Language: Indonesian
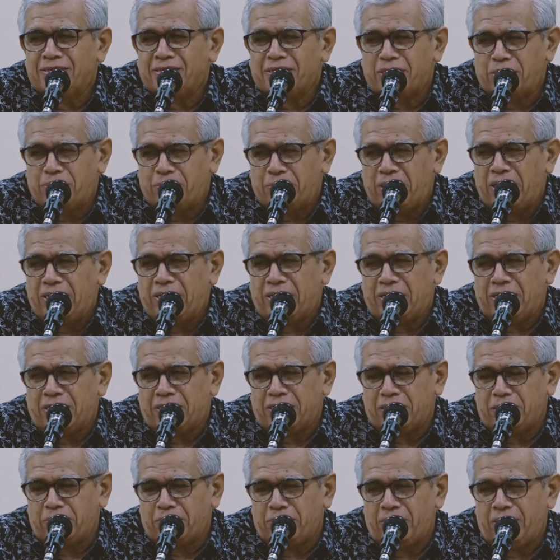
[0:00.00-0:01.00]

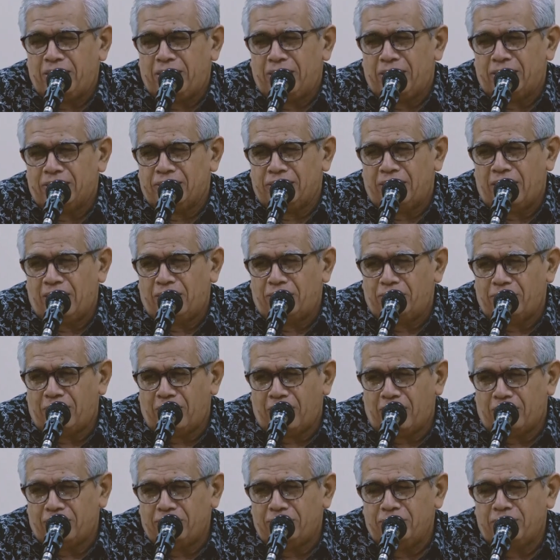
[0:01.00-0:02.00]
kebaikan-kebaikan yang aku
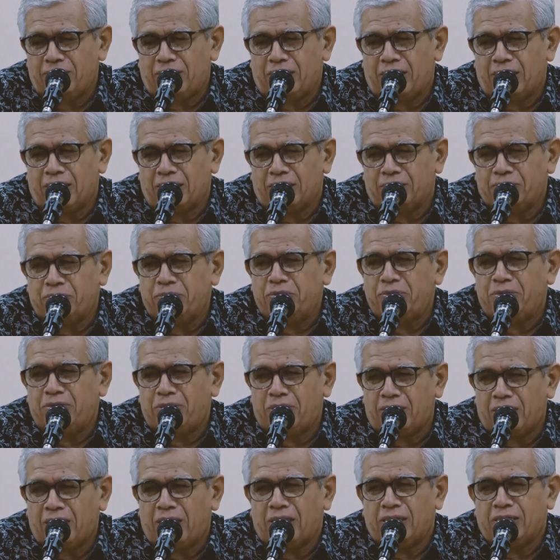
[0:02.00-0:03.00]
lakukan
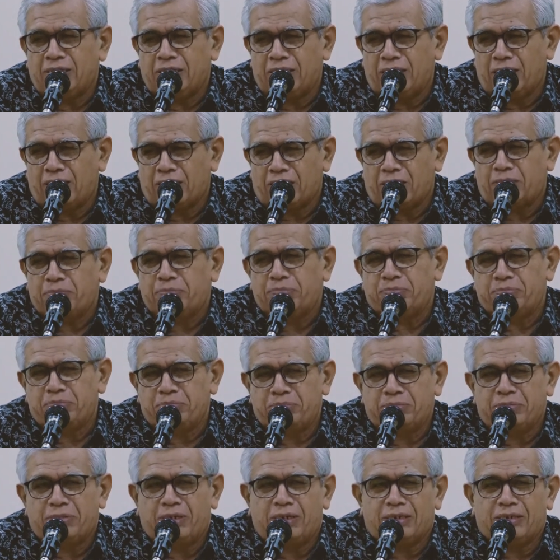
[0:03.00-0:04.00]
bukan ya Rob
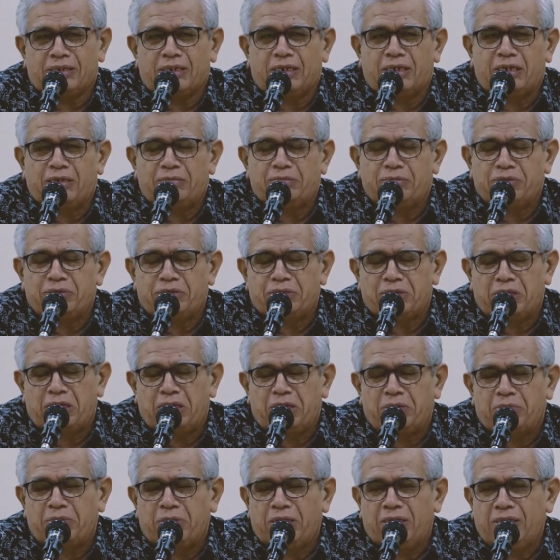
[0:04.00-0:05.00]
kata Nabi
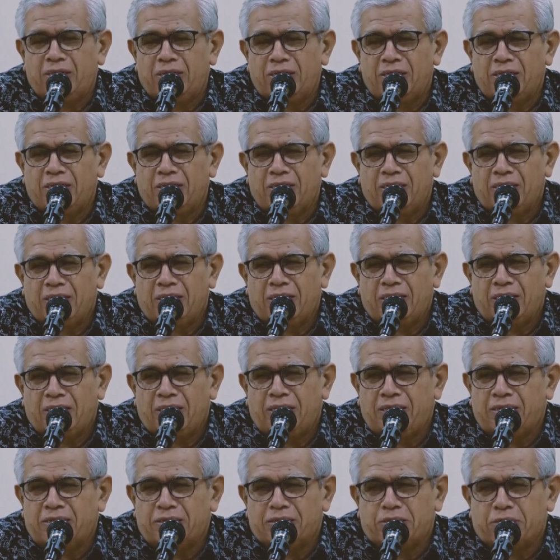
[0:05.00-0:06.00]
Sulaiman
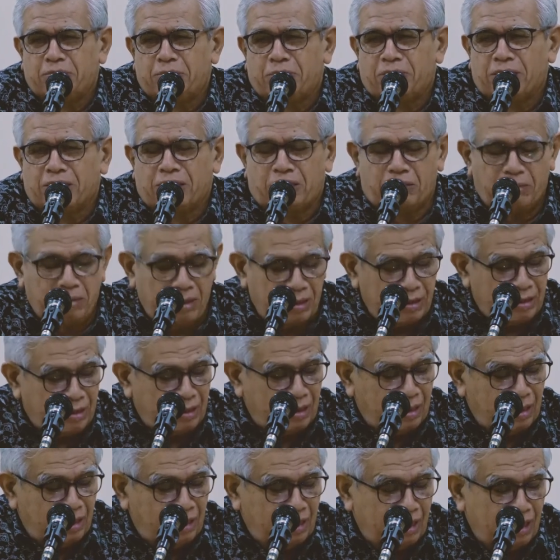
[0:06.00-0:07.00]
ini
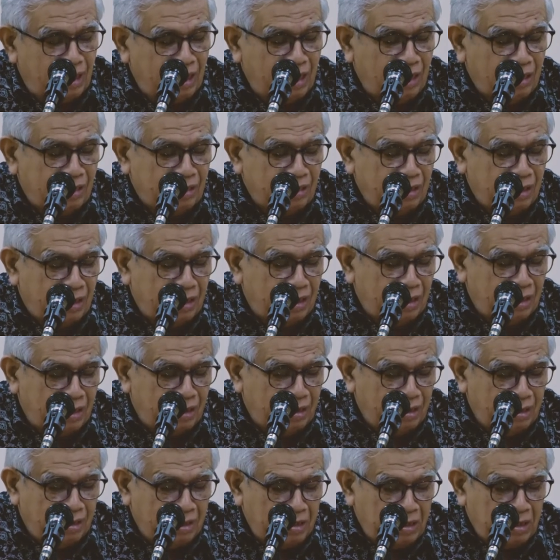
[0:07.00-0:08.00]
semata-mata hada
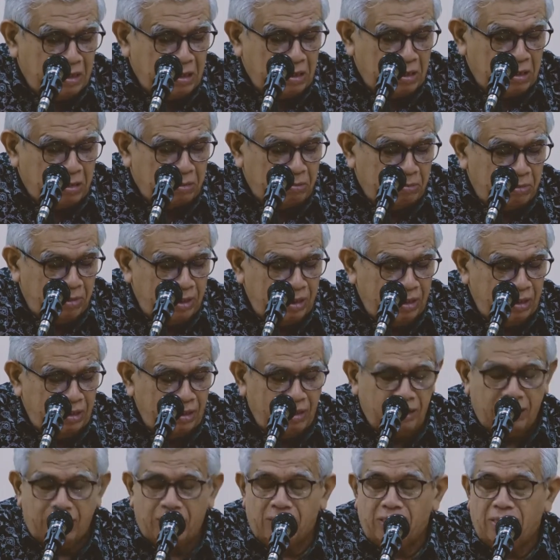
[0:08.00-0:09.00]

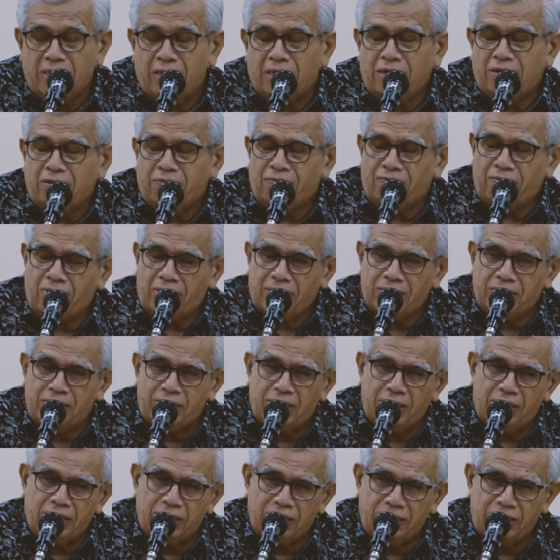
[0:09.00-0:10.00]
min
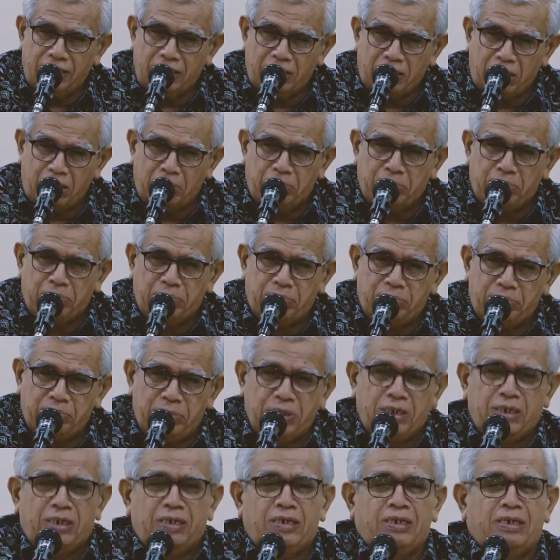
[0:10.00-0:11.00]
fadli
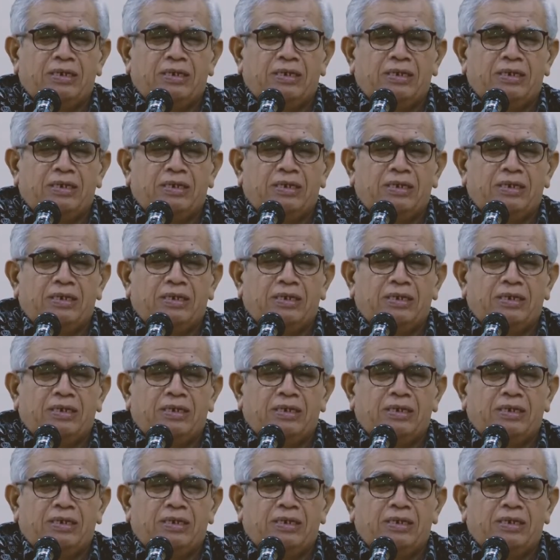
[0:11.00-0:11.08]
rabbi